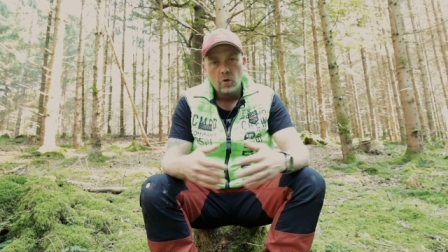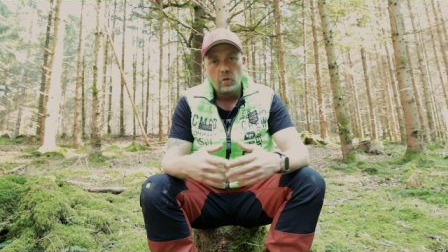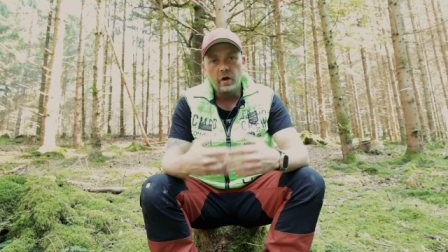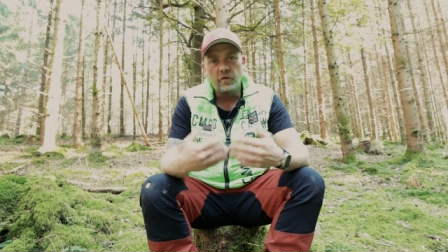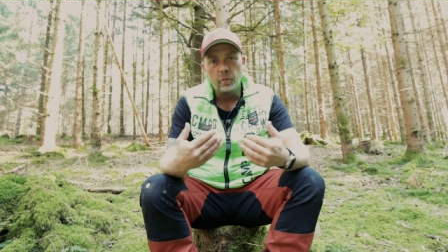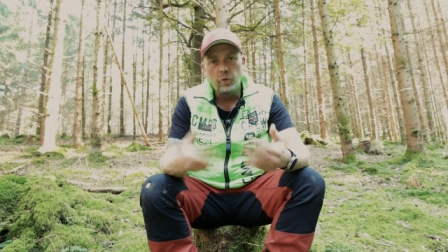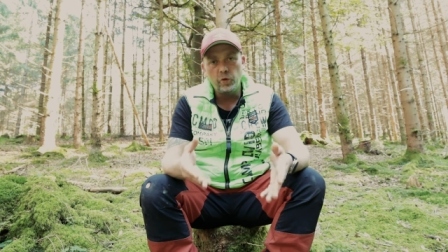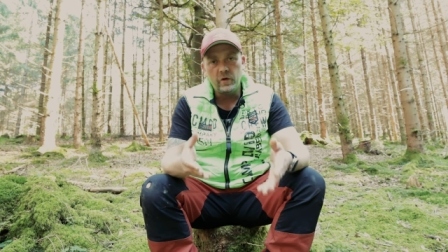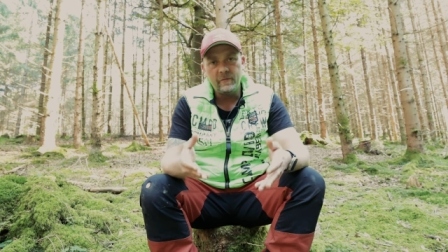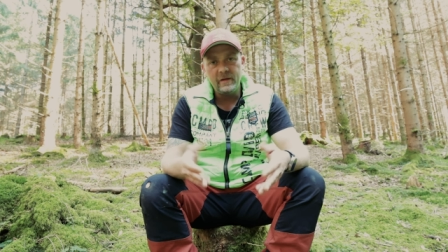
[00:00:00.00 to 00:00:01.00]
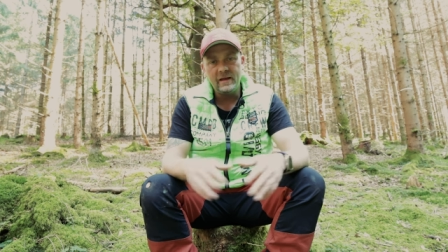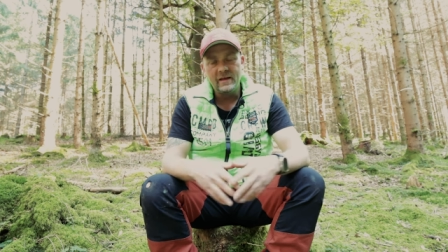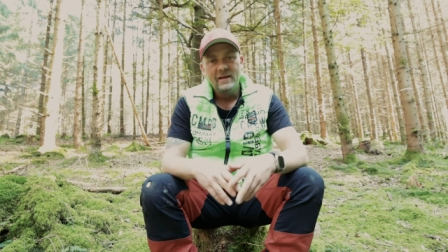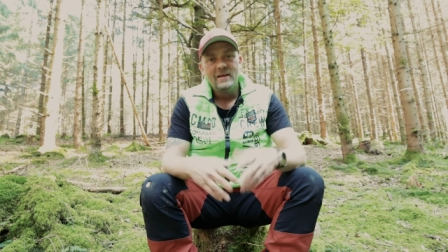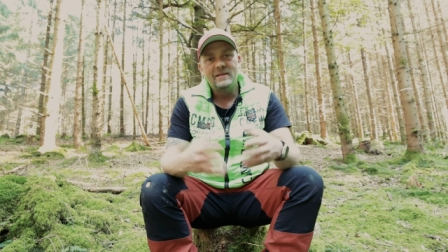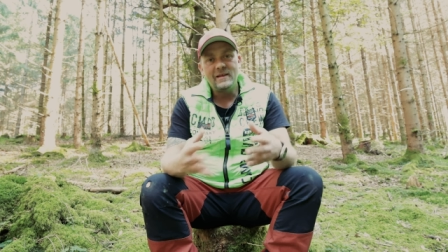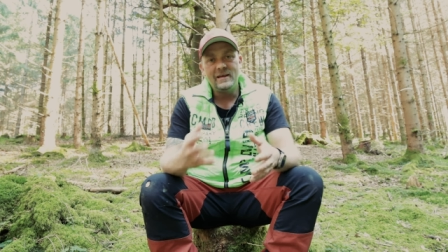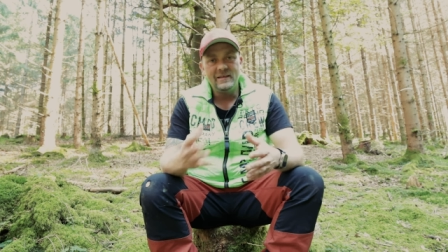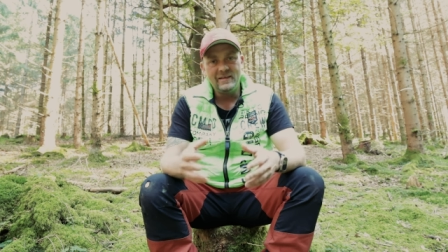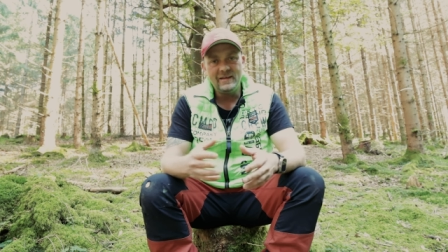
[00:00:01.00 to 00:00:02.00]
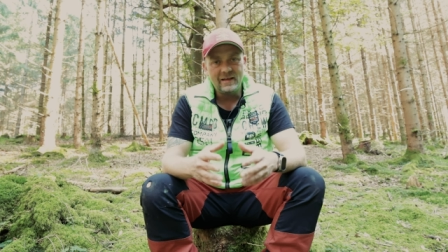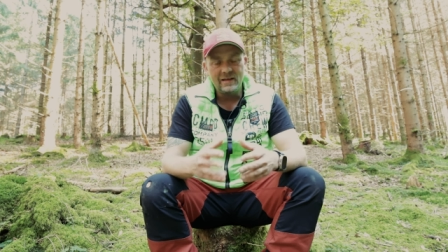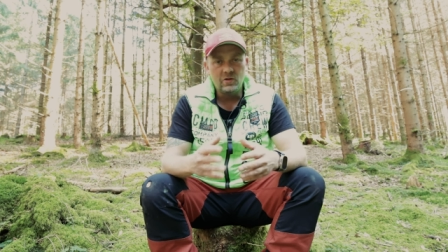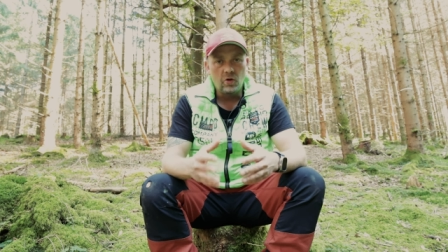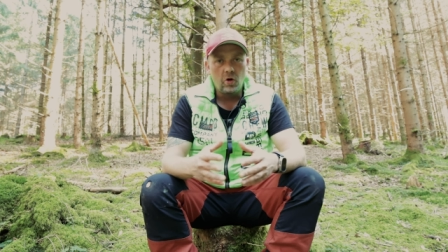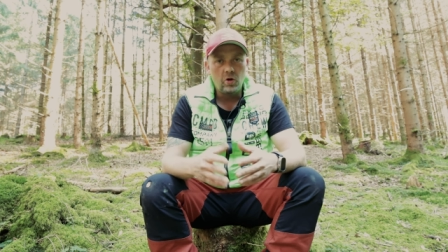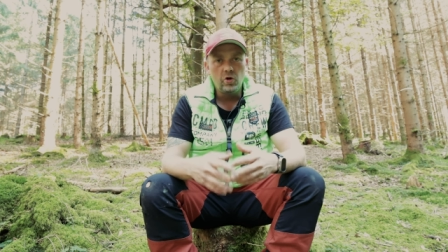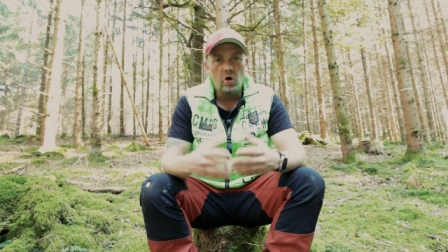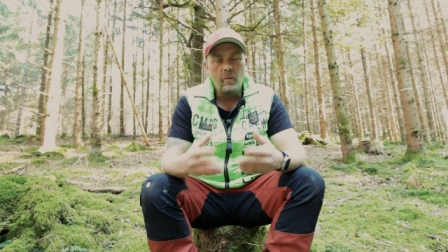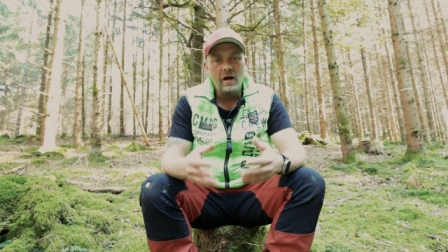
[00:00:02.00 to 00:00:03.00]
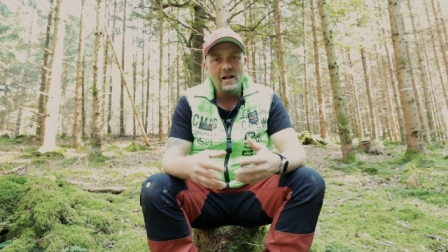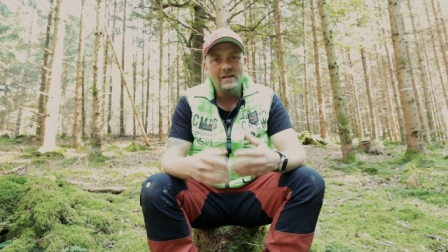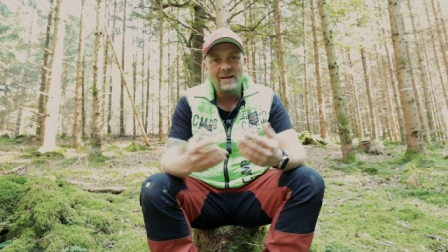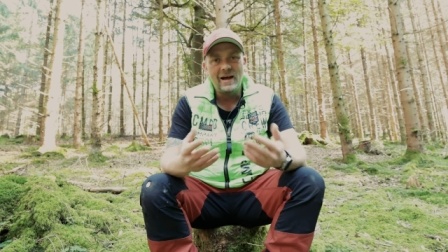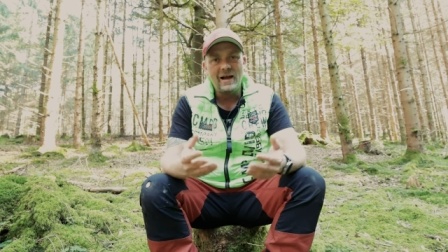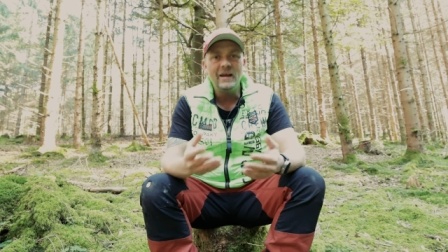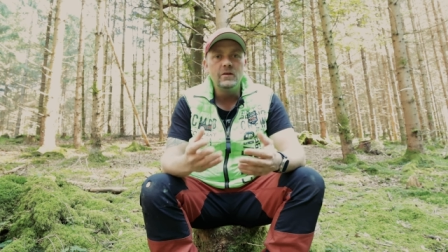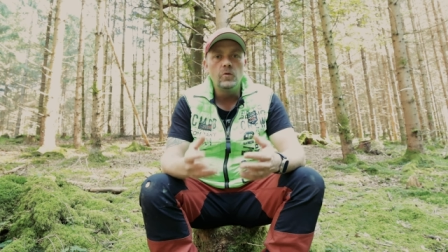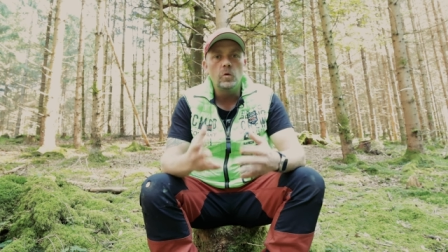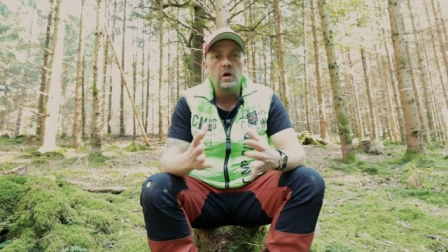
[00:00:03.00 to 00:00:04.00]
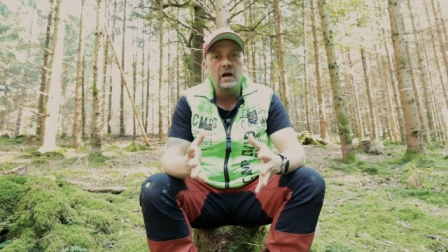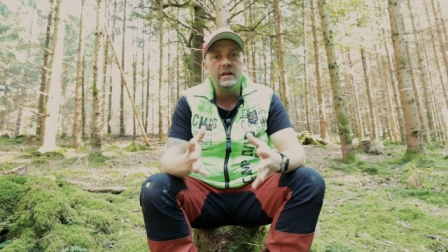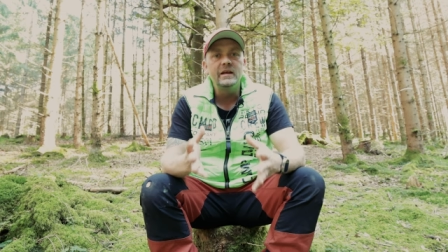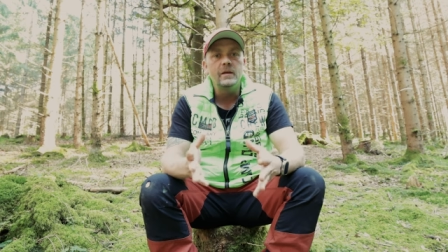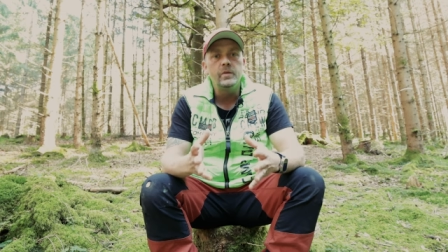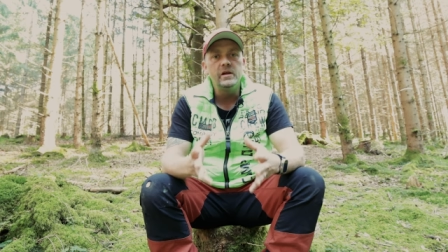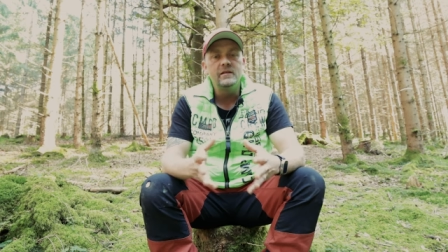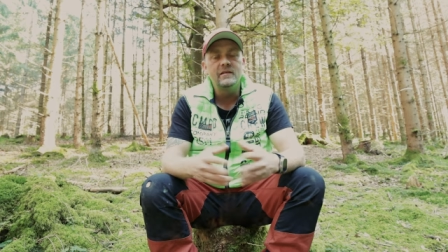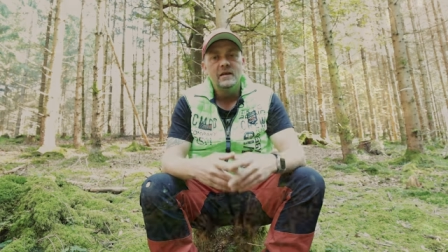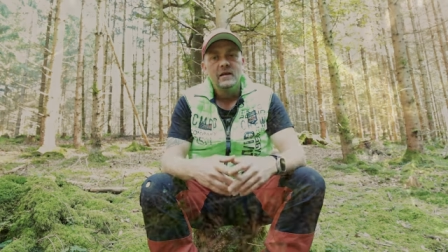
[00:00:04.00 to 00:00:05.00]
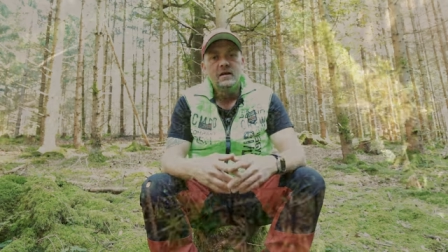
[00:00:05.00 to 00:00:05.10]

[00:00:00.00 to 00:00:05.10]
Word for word: Und auf dem Rückweg zeigen sich dann doch nochmal der ein oder andere Pilz,